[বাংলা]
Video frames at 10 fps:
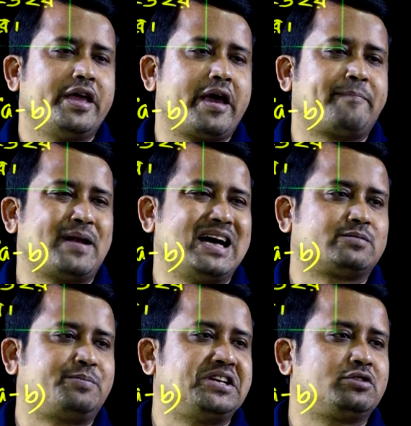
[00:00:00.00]
এ প্লাস
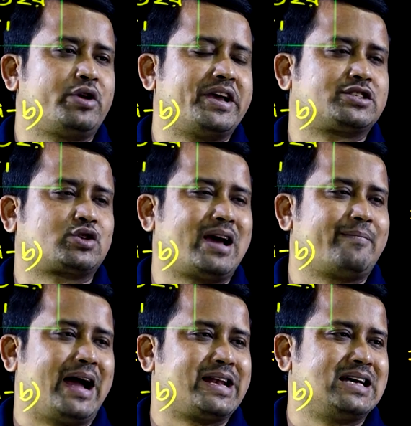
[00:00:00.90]
বি ইন্টু এ স্কোয়ার
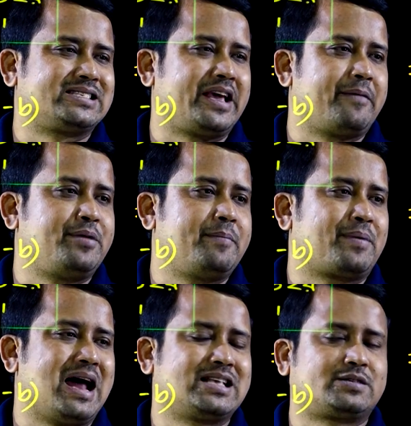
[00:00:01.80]
মাইনাস এ বি
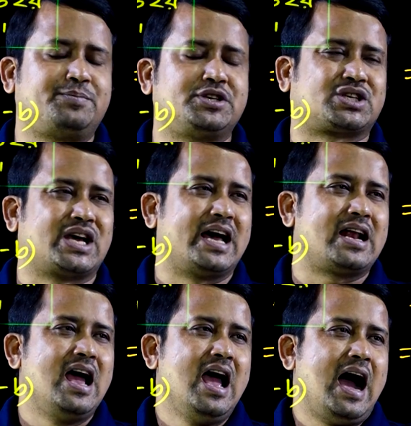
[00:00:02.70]
প্লাস বি স্কোয়ার
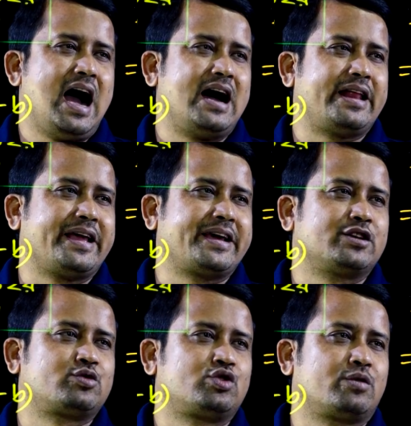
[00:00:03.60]
আর এখানে
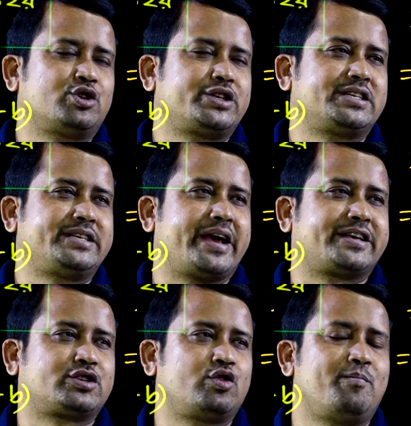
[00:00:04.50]
সূত্র বসিয়েছি
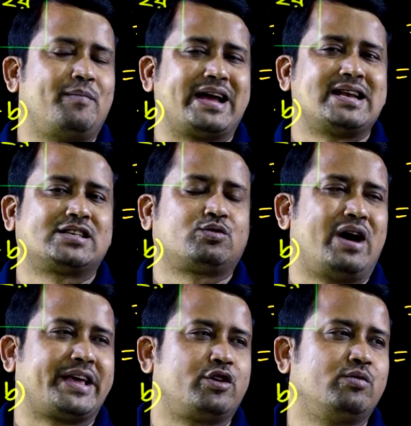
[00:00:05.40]
এক্স কিউব মাইনাস
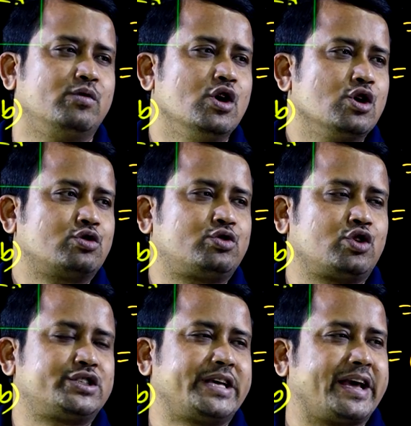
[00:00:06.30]
ওয়াই কিউব সূত্র
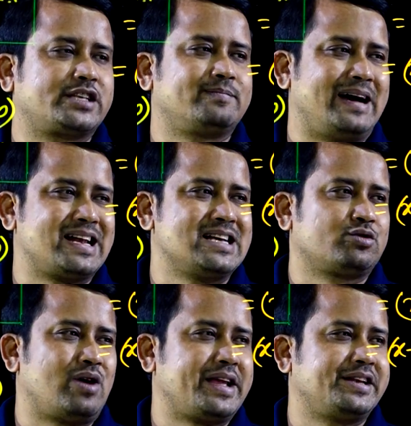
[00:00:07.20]
হচ্ছে এক্স মাইনাস
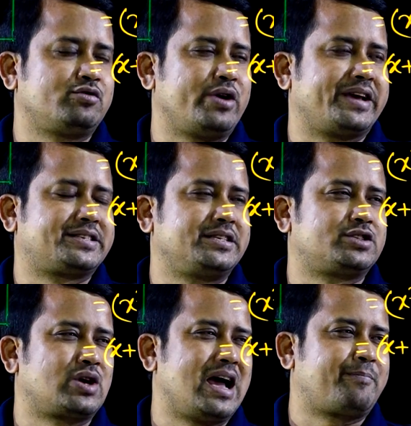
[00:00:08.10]
ওয়াই ইন্টু এক্স
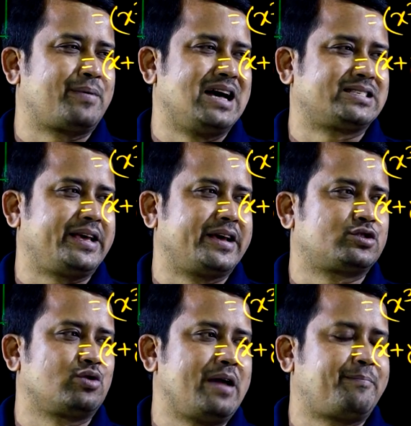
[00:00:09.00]
স্কোয়ার প্লাস এক্স
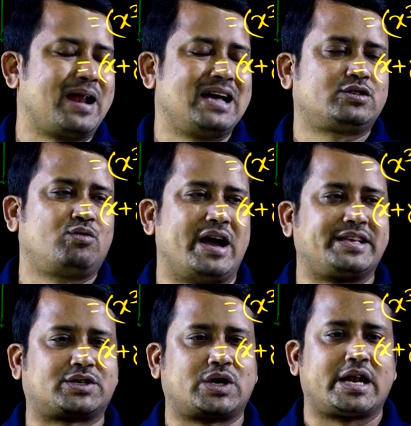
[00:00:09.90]
ওয়াই প্লাস ওয়াই
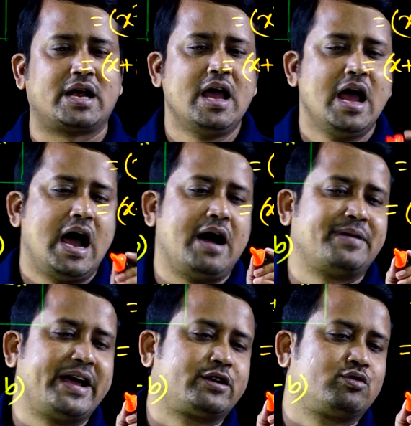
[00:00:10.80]
স্কোয়ার
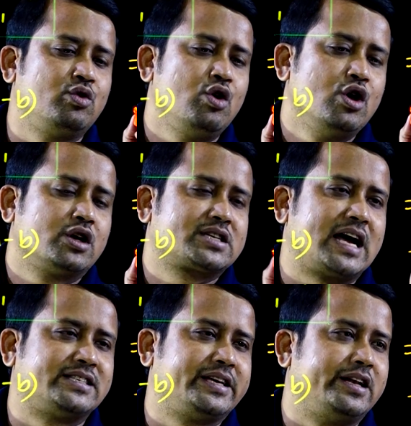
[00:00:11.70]
আমরা একটু
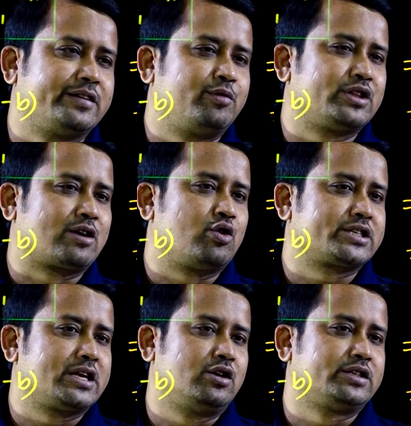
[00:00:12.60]
সাজিয়ে লিখব দেখো
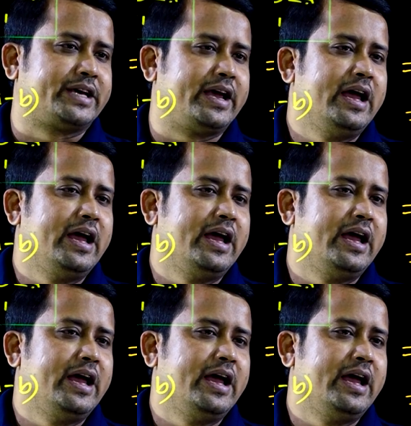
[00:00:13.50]
সেটা হলো যে